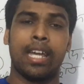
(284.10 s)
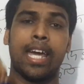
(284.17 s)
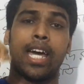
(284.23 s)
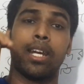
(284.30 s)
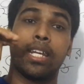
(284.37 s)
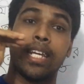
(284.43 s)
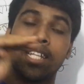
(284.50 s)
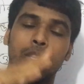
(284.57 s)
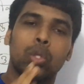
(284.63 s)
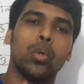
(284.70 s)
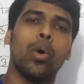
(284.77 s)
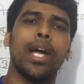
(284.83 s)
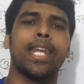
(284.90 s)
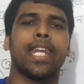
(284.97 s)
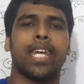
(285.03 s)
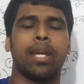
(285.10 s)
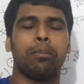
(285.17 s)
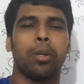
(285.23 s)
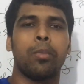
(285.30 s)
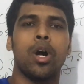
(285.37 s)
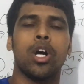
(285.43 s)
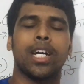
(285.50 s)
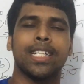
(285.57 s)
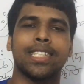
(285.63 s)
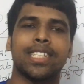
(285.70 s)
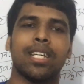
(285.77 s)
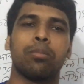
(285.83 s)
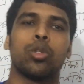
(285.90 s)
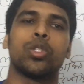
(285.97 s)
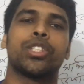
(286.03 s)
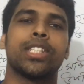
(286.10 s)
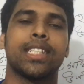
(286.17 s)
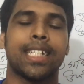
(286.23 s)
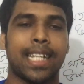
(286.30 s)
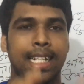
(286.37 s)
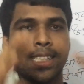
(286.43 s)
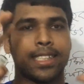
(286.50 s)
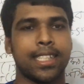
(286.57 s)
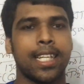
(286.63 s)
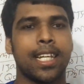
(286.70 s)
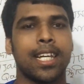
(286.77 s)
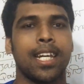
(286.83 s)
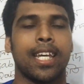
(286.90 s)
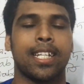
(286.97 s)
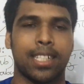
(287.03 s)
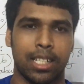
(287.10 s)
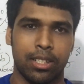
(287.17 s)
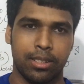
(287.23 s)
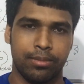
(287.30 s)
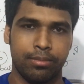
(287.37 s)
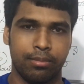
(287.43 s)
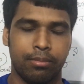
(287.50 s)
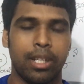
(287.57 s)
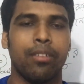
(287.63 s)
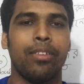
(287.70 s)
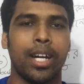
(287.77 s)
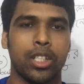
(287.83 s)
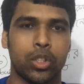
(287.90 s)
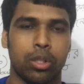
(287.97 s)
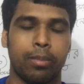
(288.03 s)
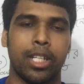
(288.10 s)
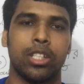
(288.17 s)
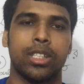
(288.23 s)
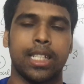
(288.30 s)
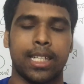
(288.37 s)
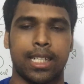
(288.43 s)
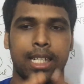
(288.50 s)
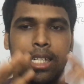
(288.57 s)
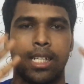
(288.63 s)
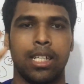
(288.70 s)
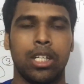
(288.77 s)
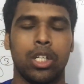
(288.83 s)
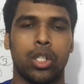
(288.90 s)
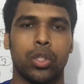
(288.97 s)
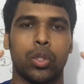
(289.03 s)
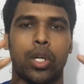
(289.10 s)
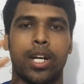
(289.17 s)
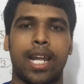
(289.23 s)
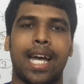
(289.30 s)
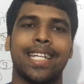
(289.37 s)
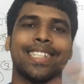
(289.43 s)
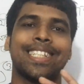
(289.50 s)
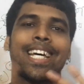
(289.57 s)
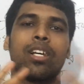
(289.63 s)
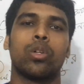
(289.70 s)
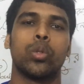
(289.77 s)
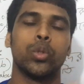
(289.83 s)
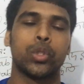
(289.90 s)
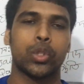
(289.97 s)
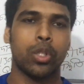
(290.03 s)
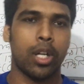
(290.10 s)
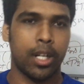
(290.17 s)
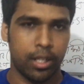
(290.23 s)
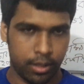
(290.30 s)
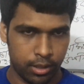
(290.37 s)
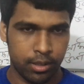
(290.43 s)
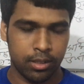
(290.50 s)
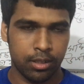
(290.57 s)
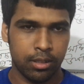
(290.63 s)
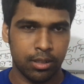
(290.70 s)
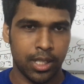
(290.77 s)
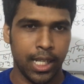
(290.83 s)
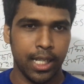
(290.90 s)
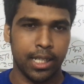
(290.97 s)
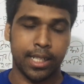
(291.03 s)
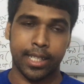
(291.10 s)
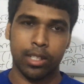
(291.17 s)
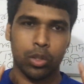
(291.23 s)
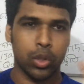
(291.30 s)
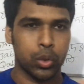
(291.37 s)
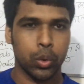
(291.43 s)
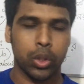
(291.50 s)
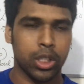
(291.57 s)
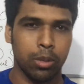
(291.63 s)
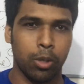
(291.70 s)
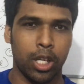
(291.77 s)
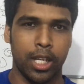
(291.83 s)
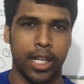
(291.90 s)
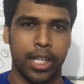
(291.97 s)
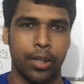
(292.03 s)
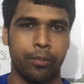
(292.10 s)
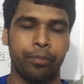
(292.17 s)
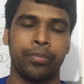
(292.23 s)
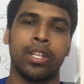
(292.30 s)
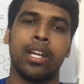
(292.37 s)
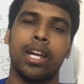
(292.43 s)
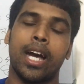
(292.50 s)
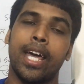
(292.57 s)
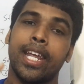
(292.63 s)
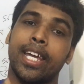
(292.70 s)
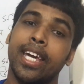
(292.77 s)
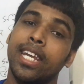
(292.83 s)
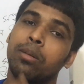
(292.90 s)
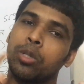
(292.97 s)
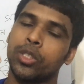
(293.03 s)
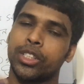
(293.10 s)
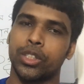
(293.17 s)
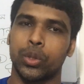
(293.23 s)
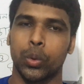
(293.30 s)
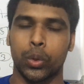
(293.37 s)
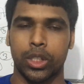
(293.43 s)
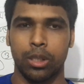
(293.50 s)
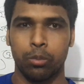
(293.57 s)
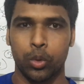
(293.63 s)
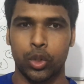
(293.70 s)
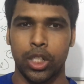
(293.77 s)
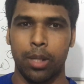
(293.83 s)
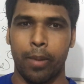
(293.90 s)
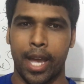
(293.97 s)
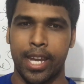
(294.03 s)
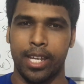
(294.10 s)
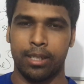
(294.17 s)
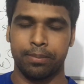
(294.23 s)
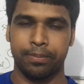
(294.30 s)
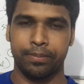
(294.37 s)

অ্যান্ড হিন্দু আইনে বিবাহকে যেটা বলছে যে কালচারাল একটা মানে ফাংশন মানে হচ্ছে একটা ধরেন আচার অনুষ্ঠান হ্যাঁ এটাকে কোনো চুক্তি বলে নাই আর এখানে বলছে চুক্তি মুসলিম আইনে